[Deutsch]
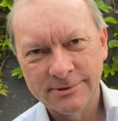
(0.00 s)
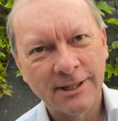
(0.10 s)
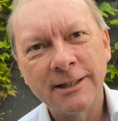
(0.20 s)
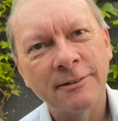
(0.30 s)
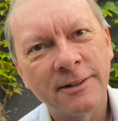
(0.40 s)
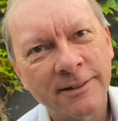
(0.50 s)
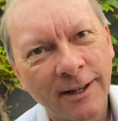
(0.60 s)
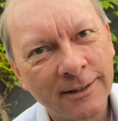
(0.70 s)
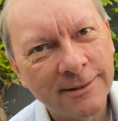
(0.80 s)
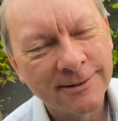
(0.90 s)
Kenne ja fast
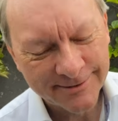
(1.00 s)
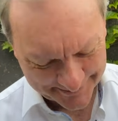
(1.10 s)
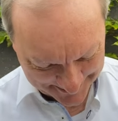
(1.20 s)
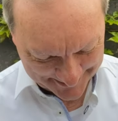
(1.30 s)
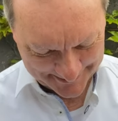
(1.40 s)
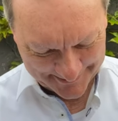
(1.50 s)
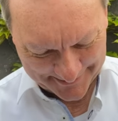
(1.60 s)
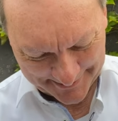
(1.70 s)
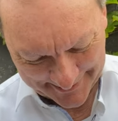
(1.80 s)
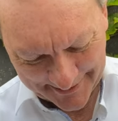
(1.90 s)
alle.
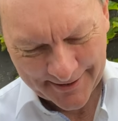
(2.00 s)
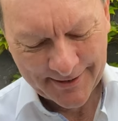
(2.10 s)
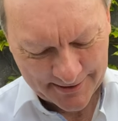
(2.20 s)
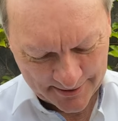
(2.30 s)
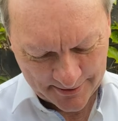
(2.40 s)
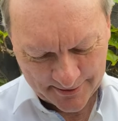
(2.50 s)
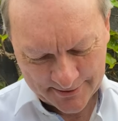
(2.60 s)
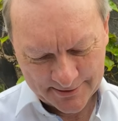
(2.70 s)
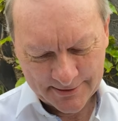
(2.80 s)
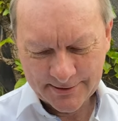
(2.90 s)

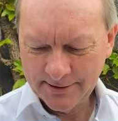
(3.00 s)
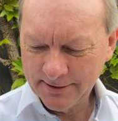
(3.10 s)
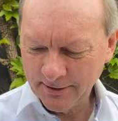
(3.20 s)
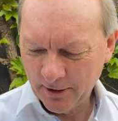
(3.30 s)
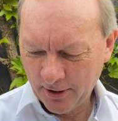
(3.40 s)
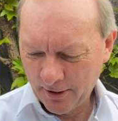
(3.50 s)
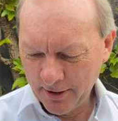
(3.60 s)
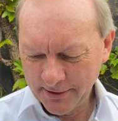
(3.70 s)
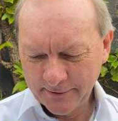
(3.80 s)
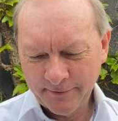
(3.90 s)
Und äh,
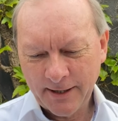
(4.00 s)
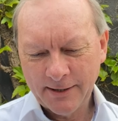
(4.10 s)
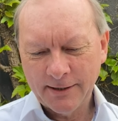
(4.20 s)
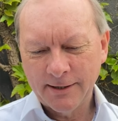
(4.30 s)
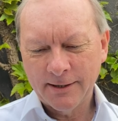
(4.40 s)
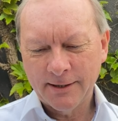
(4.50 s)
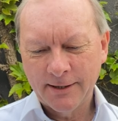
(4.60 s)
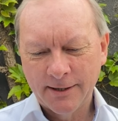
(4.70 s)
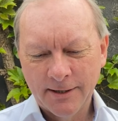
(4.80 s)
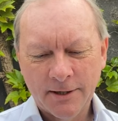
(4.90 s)
heute werde ich
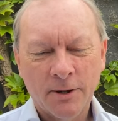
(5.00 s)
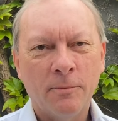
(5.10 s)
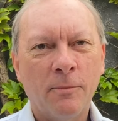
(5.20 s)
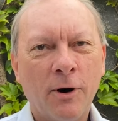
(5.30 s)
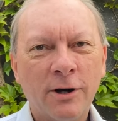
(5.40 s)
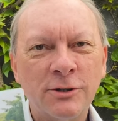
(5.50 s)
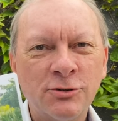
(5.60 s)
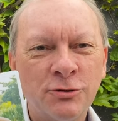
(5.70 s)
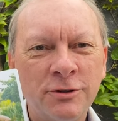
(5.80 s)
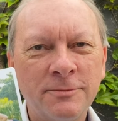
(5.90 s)

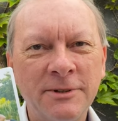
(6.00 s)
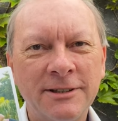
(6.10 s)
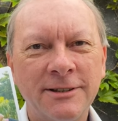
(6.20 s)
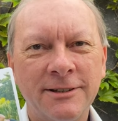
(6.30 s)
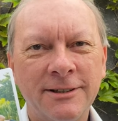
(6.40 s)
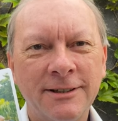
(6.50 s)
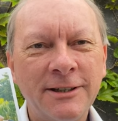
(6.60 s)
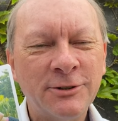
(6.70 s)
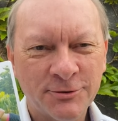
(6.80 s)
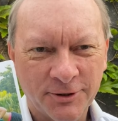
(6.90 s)
Morgenstund mit
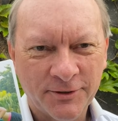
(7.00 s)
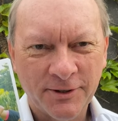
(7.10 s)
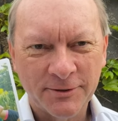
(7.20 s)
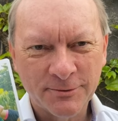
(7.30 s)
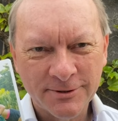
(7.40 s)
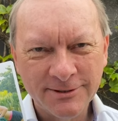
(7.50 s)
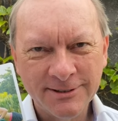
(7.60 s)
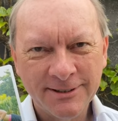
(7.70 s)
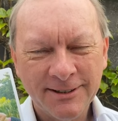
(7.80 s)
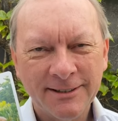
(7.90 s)
Liegestütz versuchen.
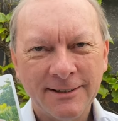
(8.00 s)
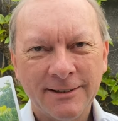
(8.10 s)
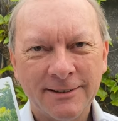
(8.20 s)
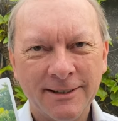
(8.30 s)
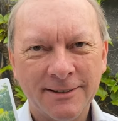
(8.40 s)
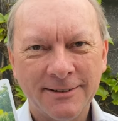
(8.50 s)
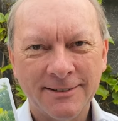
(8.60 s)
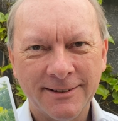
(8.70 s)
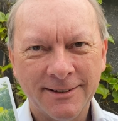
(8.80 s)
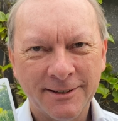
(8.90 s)

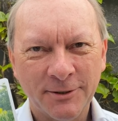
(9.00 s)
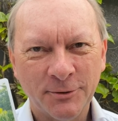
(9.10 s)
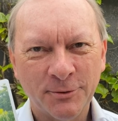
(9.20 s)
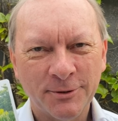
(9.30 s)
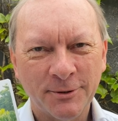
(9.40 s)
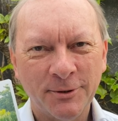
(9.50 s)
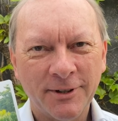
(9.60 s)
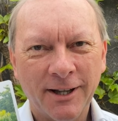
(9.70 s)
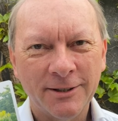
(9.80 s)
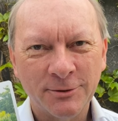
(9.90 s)
Das äh, tut
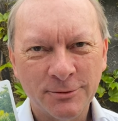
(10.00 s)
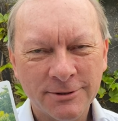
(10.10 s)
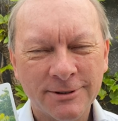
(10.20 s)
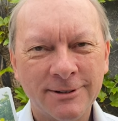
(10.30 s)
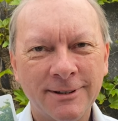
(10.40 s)
uns allen gut.